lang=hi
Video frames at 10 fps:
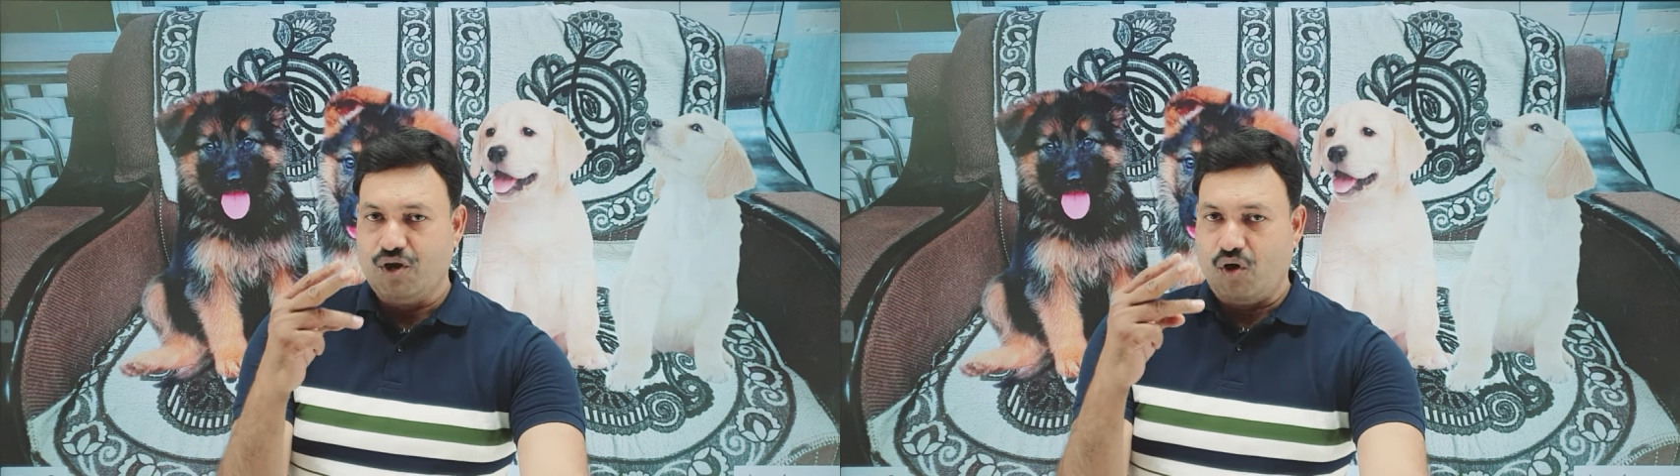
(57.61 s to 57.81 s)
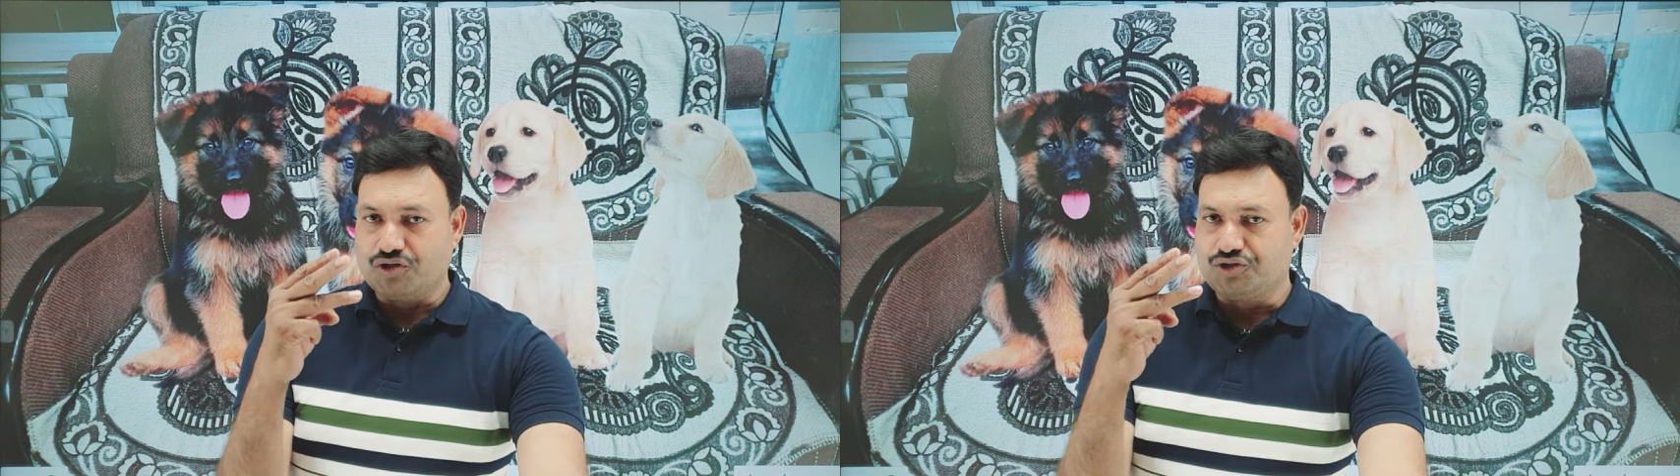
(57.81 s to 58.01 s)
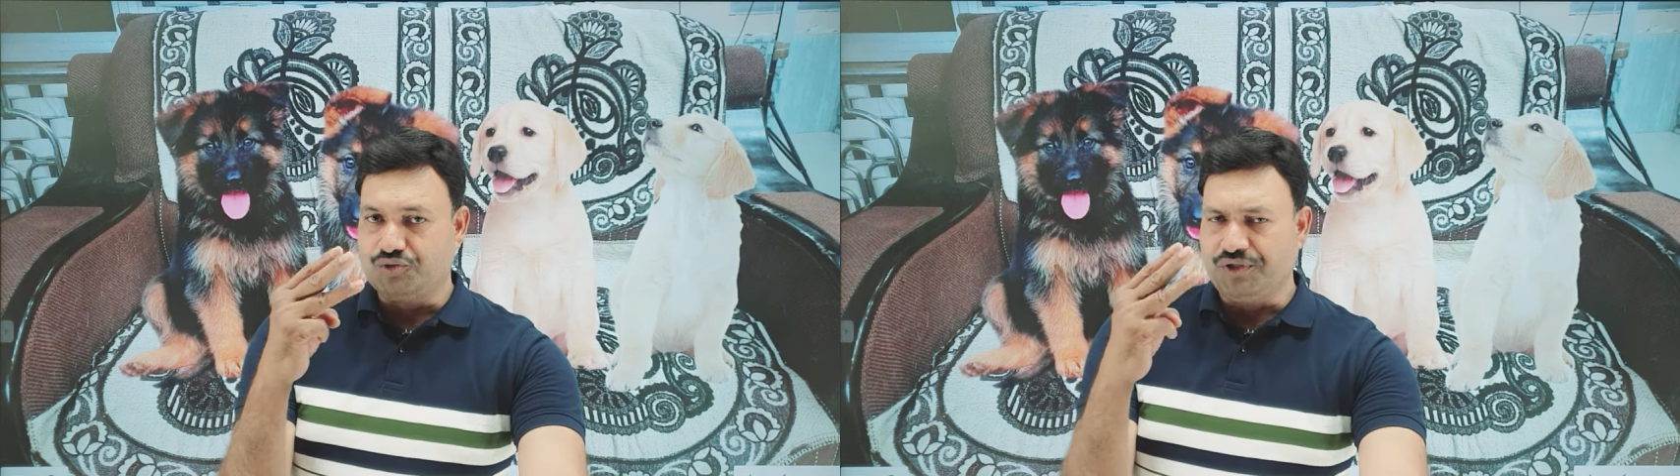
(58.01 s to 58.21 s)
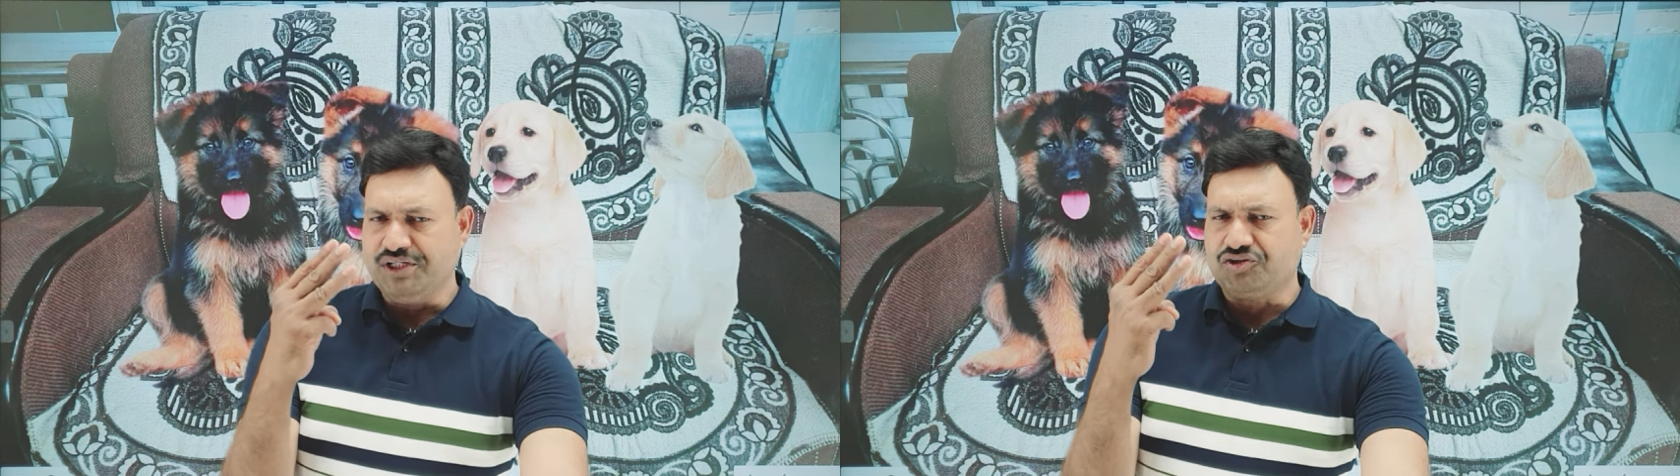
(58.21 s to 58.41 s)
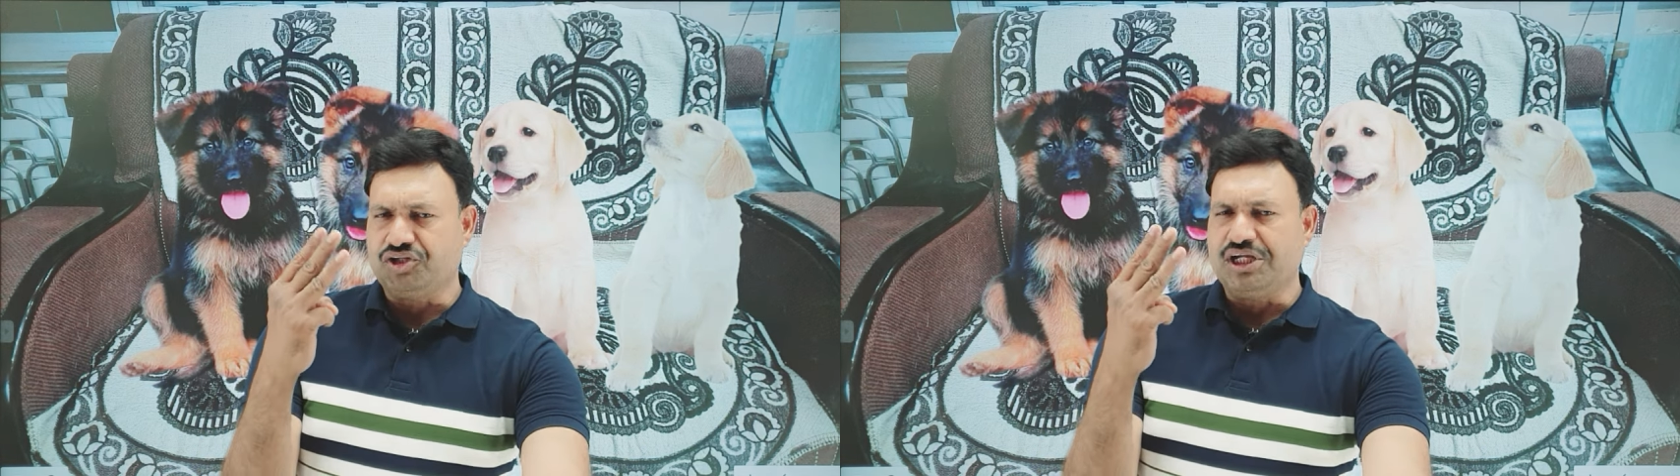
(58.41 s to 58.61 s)
और जो ही
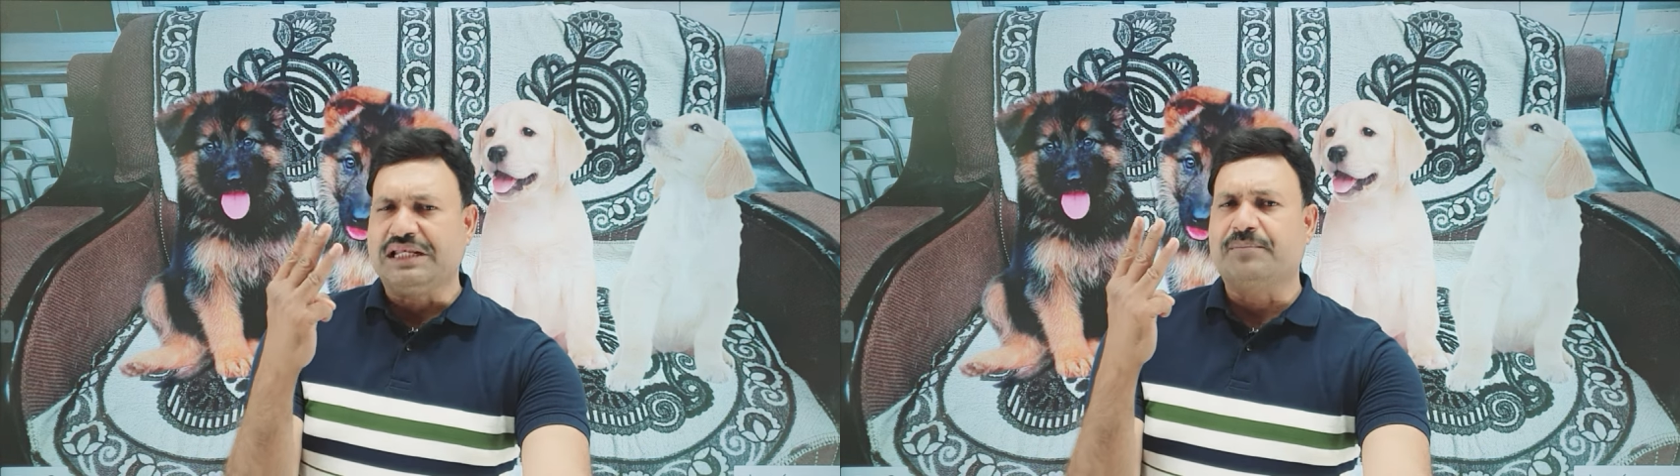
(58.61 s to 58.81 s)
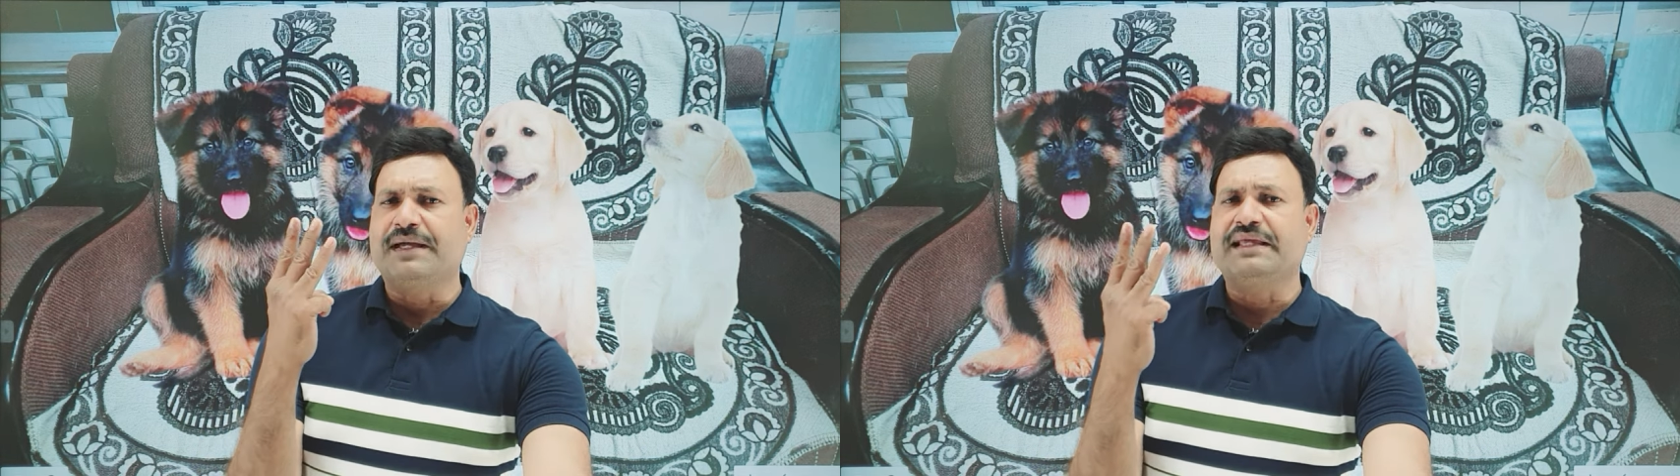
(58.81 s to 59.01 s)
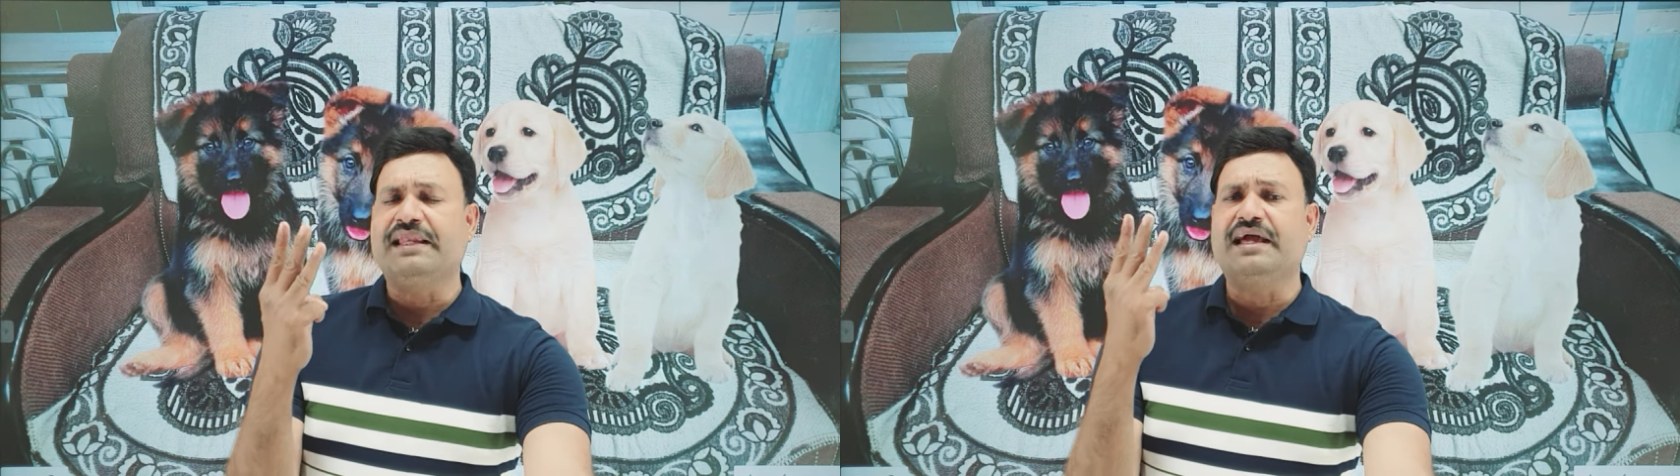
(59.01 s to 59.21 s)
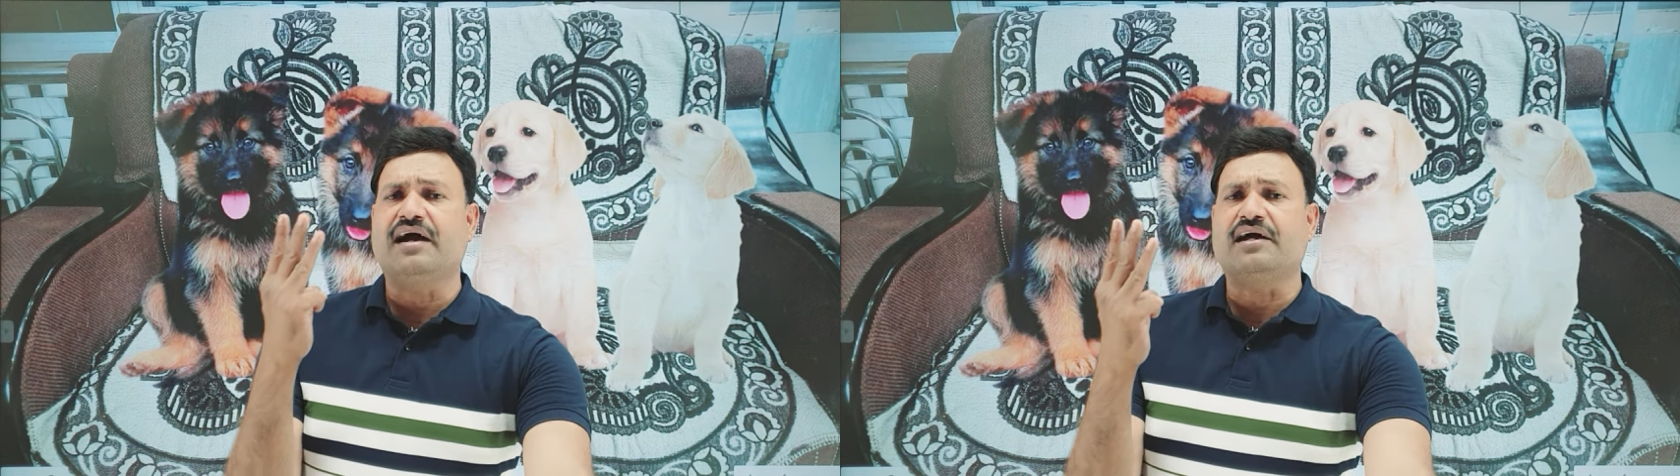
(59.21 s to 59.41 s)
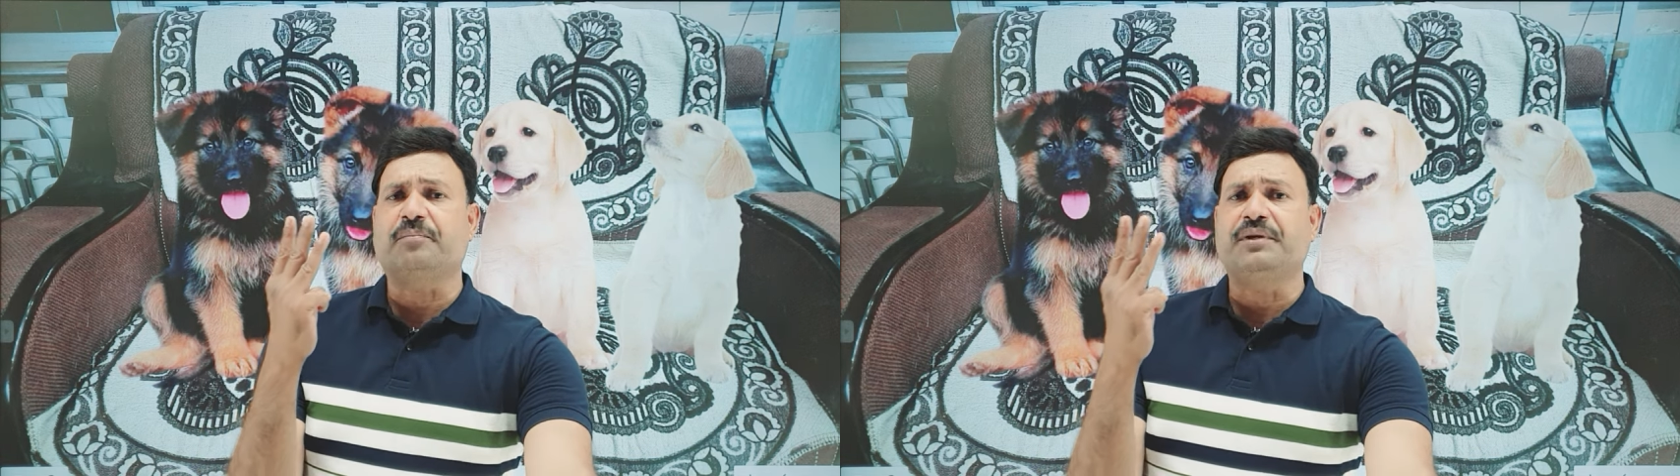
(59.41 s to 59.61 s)
तीन महीने
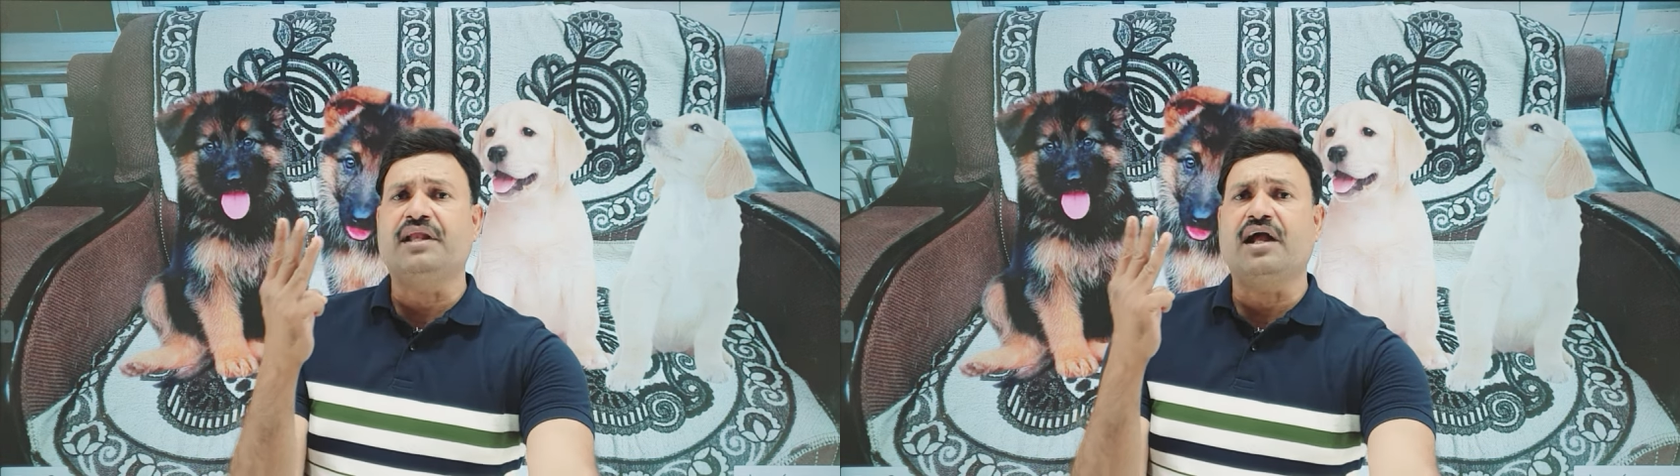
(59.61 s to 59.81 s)
अगर बिना